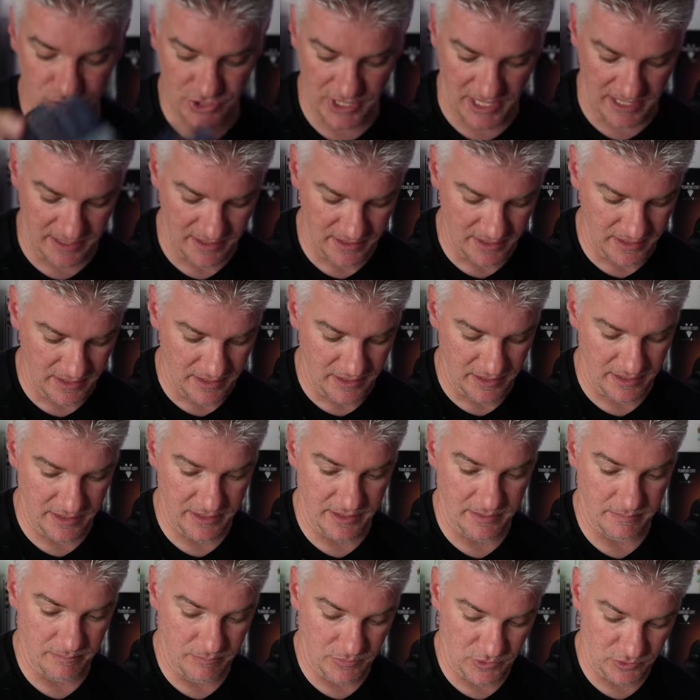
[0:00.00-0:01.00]
già
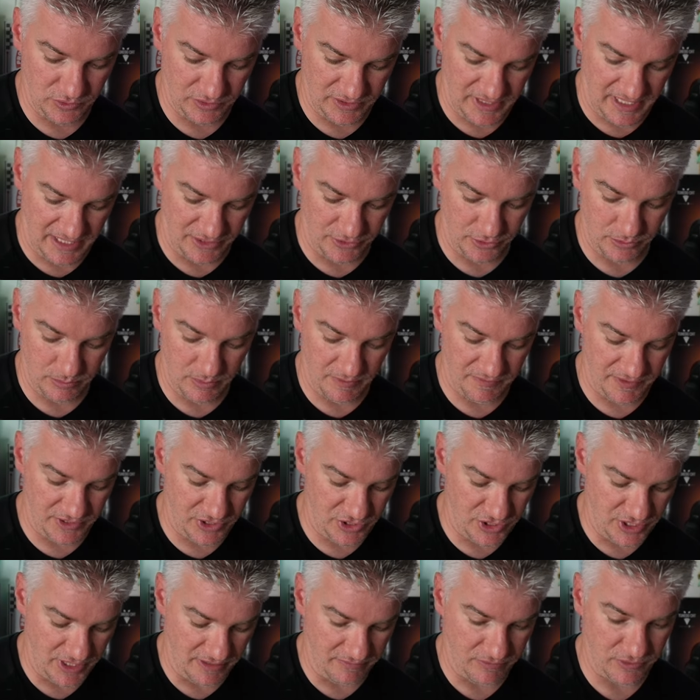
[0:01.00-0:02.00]
eh, montato come vi
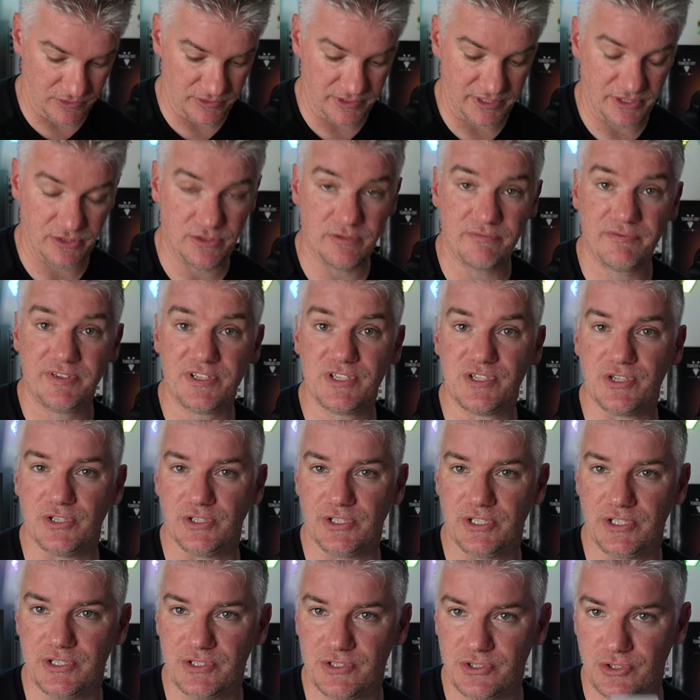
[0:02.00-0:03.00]
dicevo in
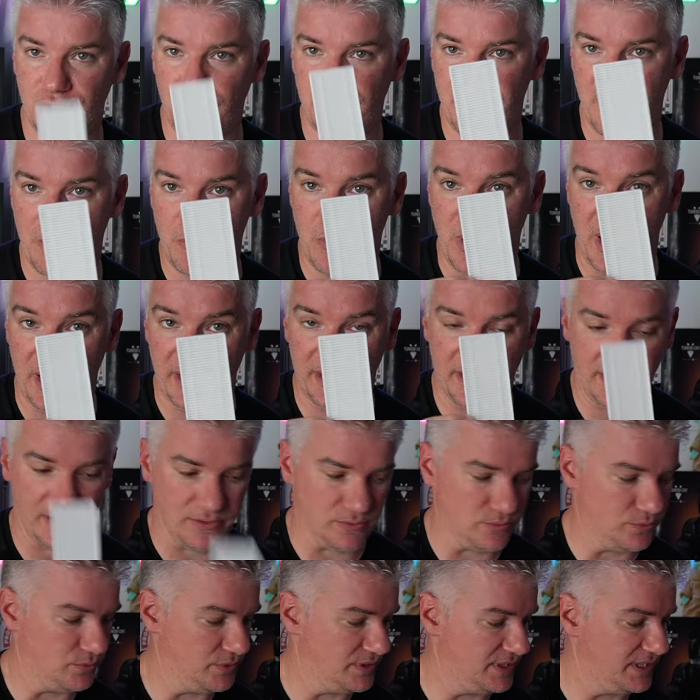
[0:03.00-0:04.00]
confezione troviamo anche
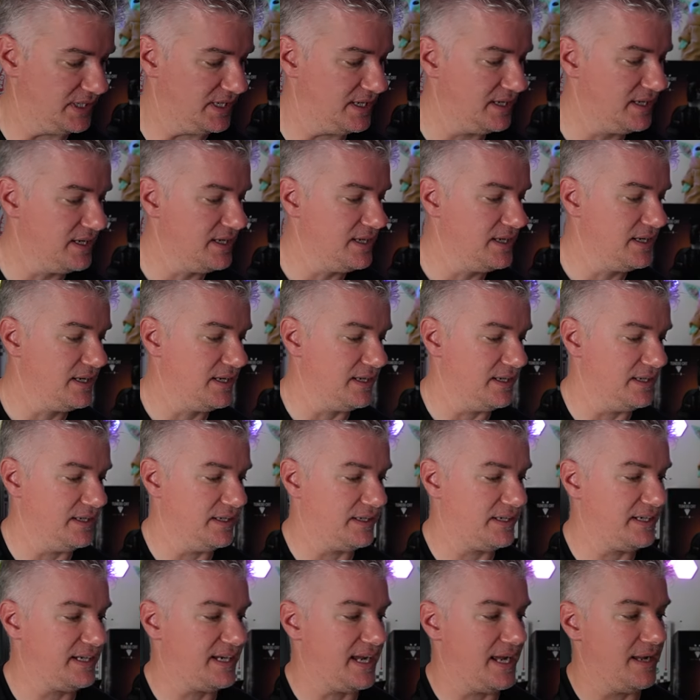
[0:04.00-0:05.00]
un
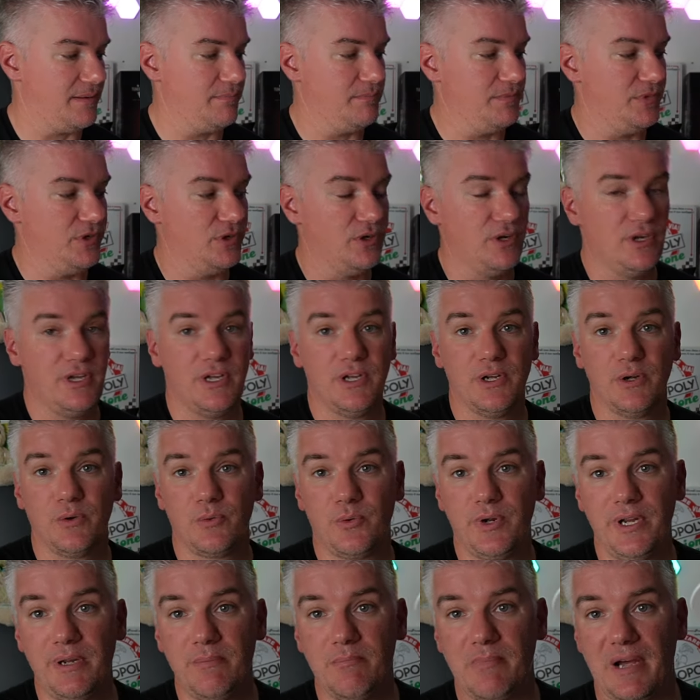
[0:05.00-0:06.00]
eh, ricambio
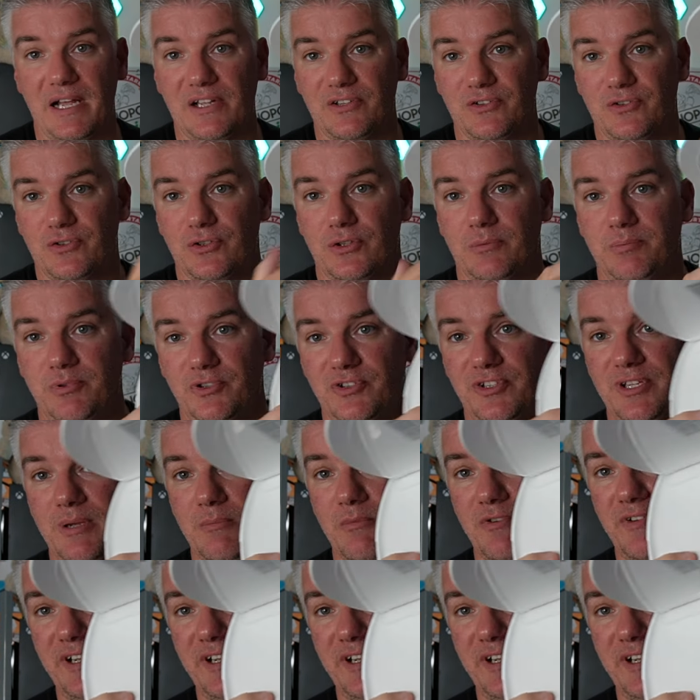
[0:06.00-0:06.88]
qui in basso possiamo